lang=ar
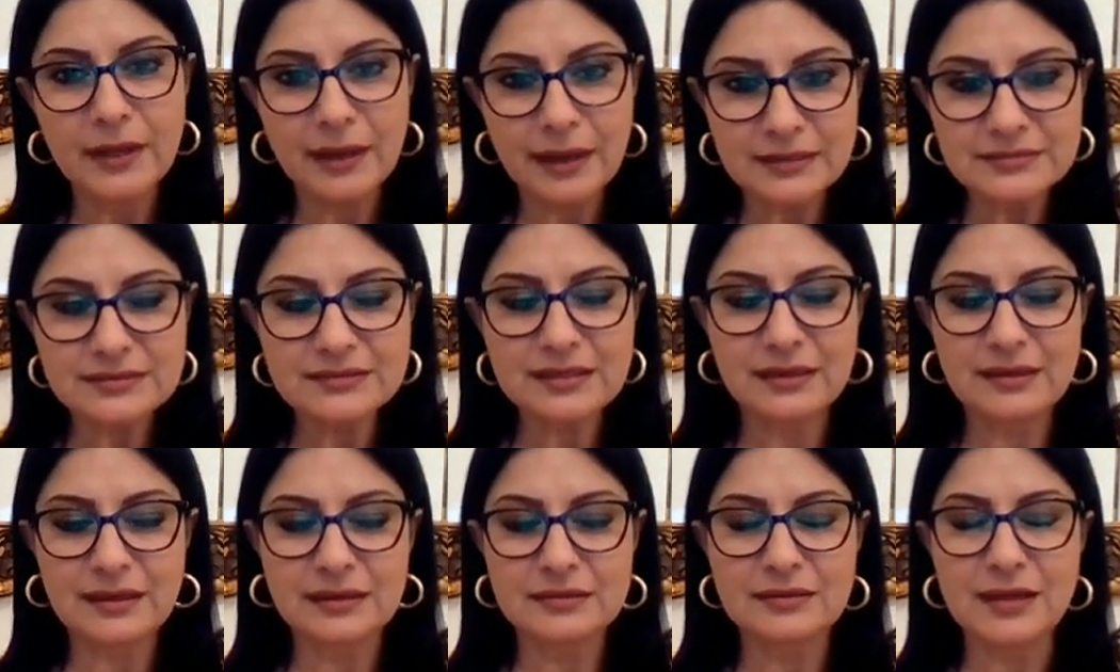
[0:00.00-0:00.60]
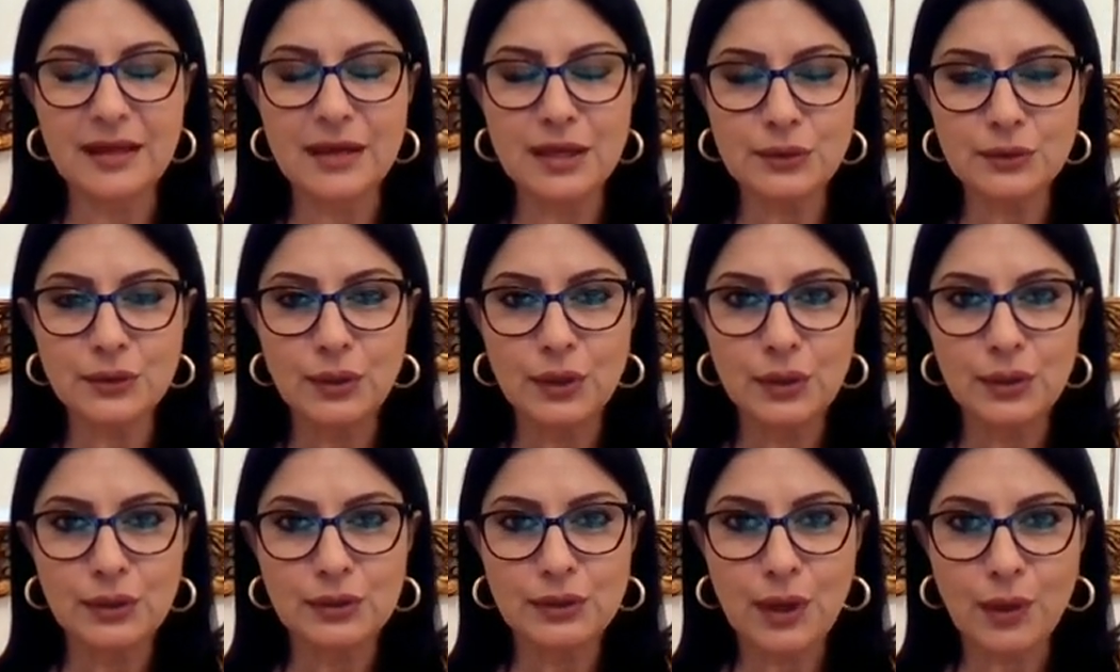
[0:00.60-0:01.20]
السرطان
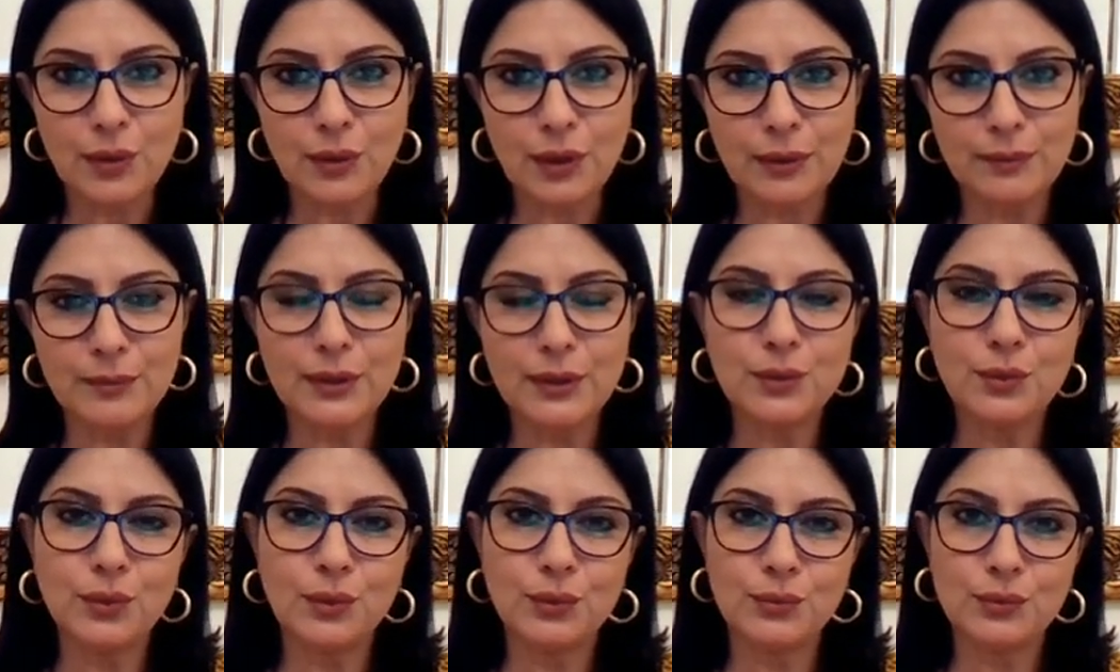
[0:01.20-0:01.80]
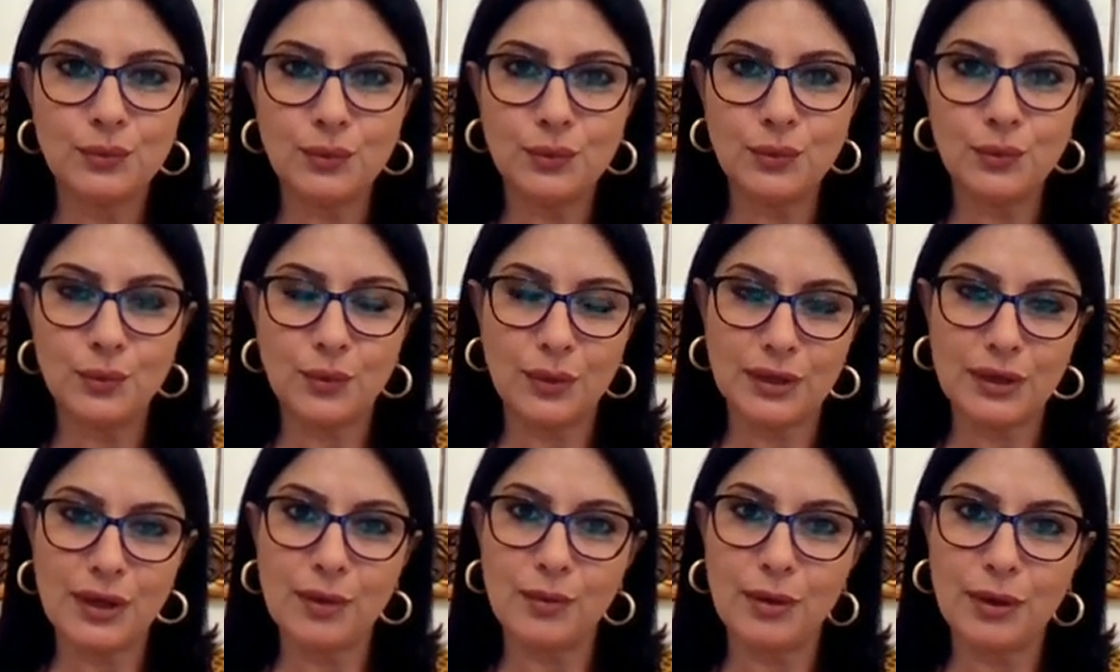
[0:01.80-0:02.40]
نوع من هدوء
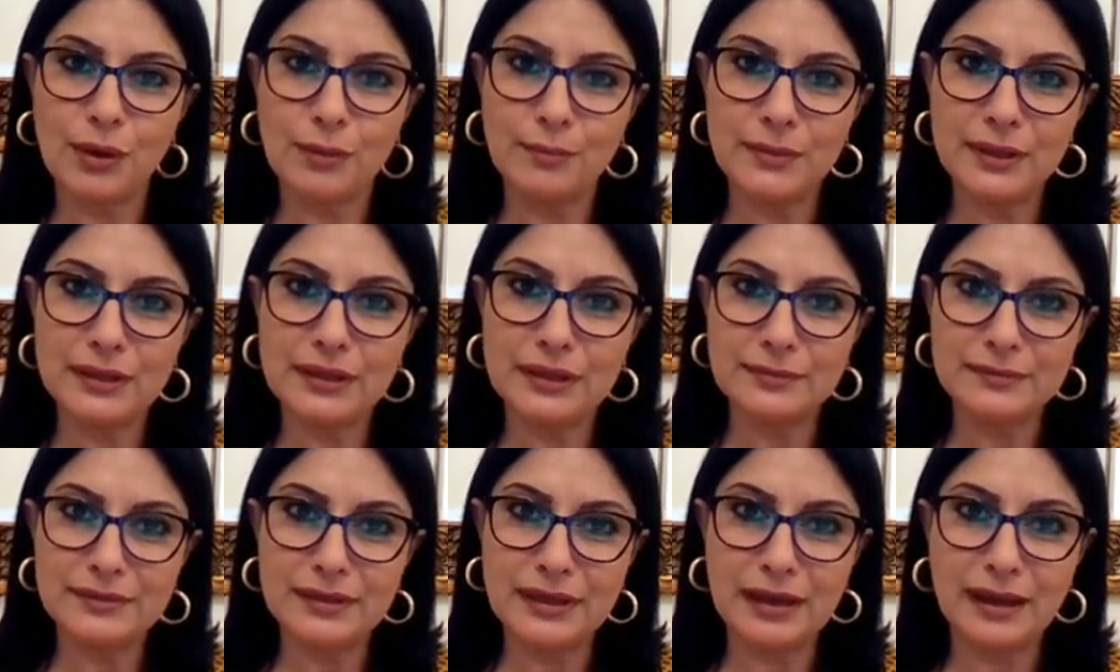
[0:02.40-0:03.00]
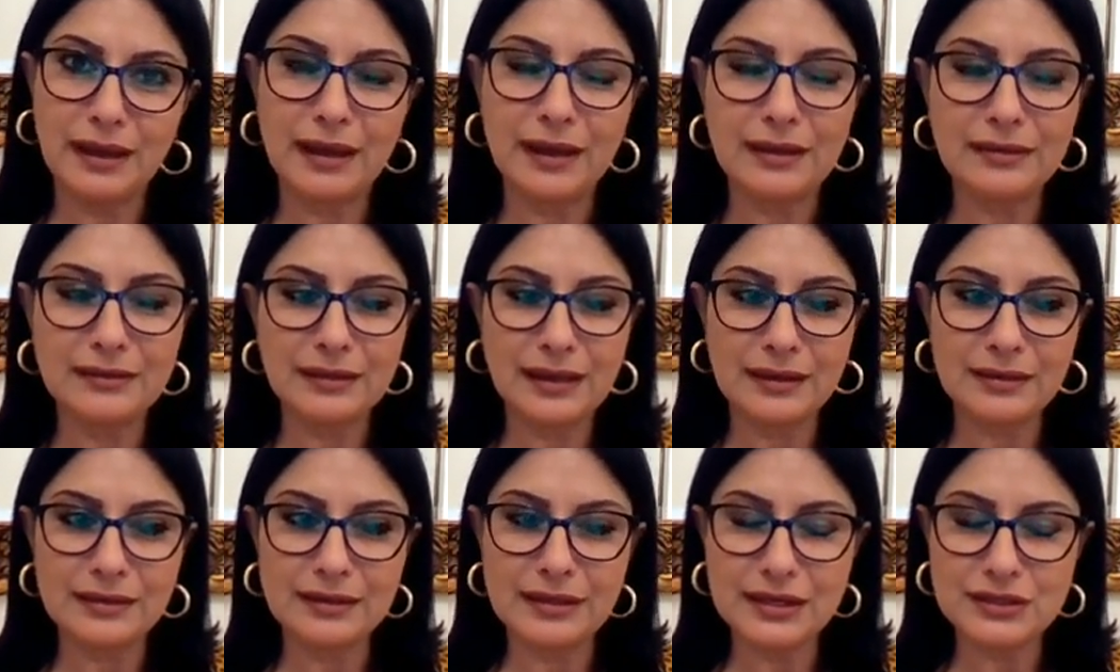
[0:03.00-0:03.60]
ونوع من ابتعاد
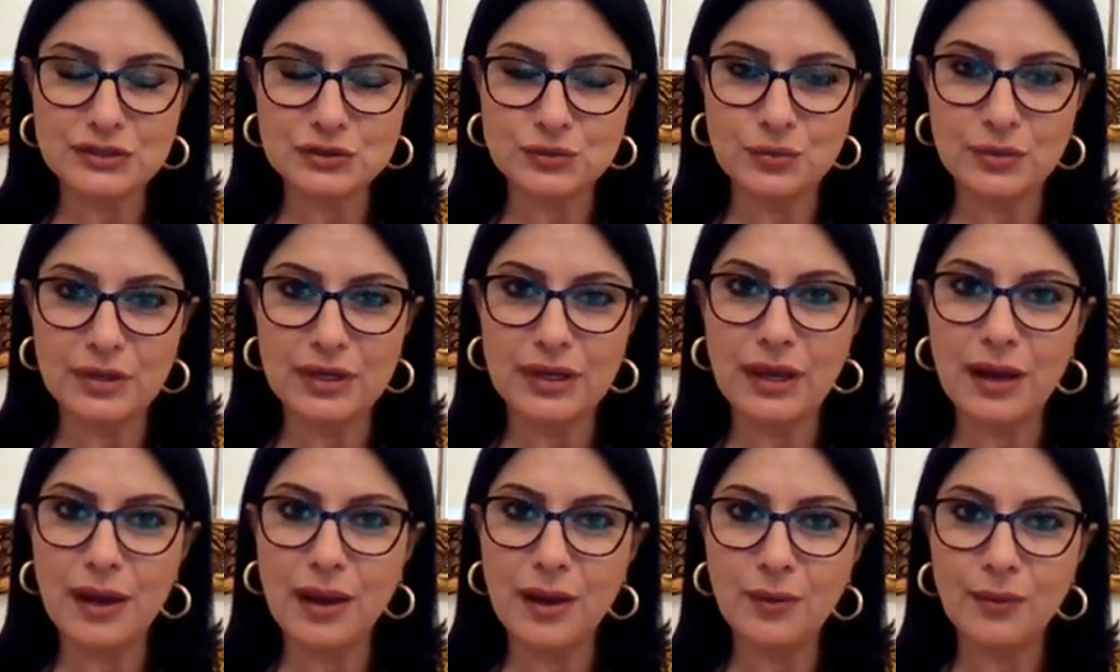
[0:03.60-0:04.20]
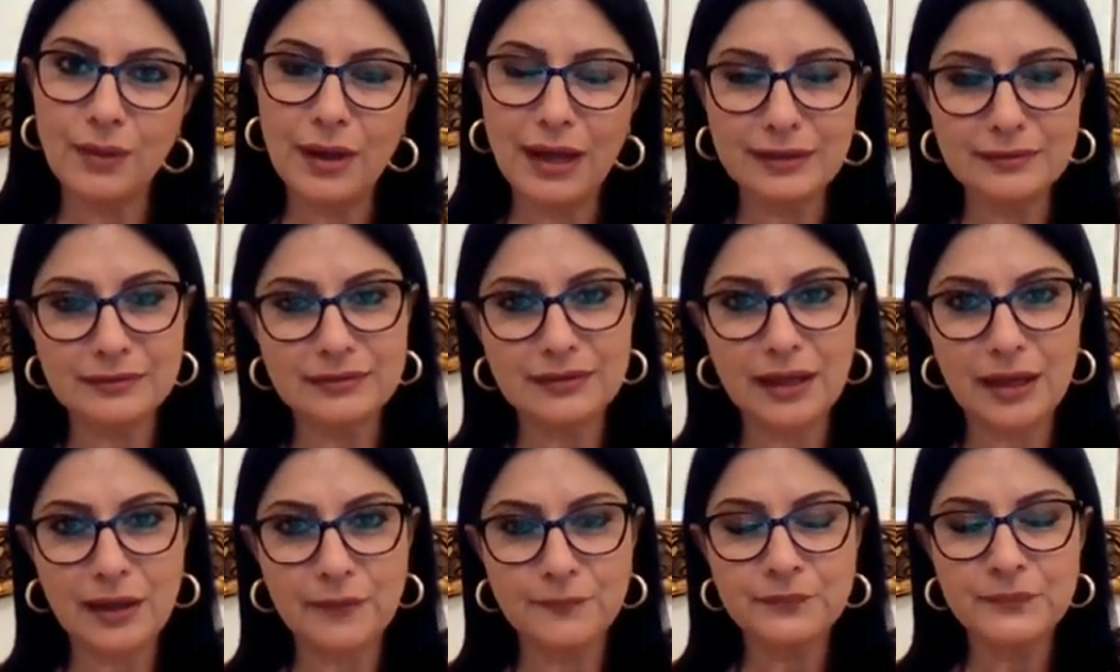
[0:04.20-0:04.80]
عن الأجواء أو
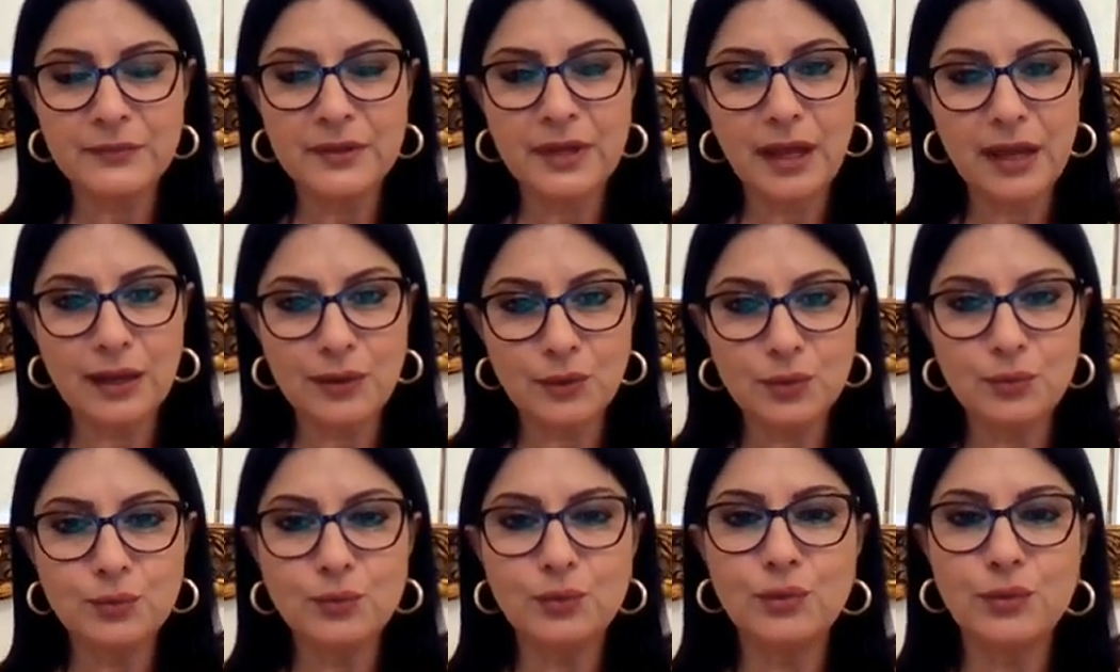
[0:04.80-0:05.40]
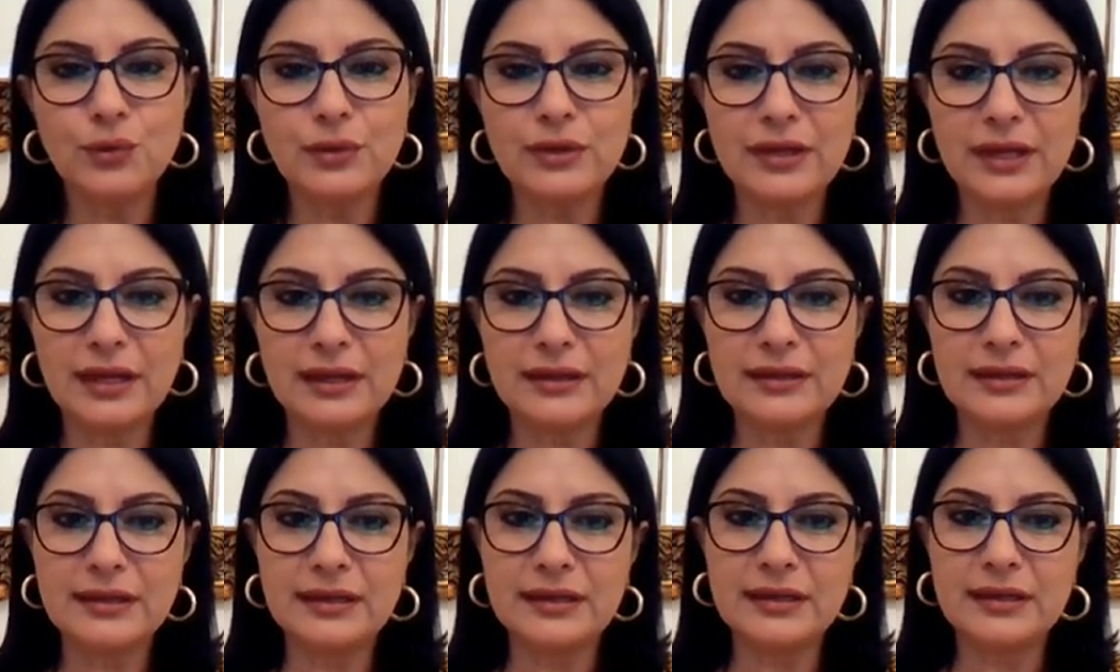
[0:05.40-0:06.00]
حتى الأمور
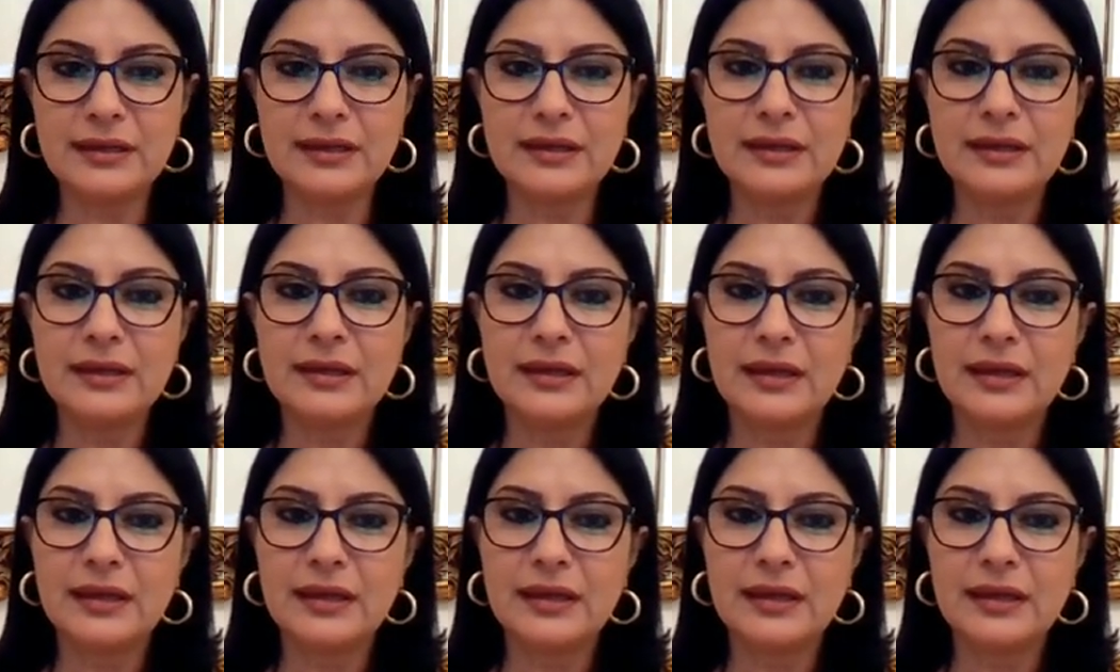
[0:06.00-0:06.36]
يلي آه،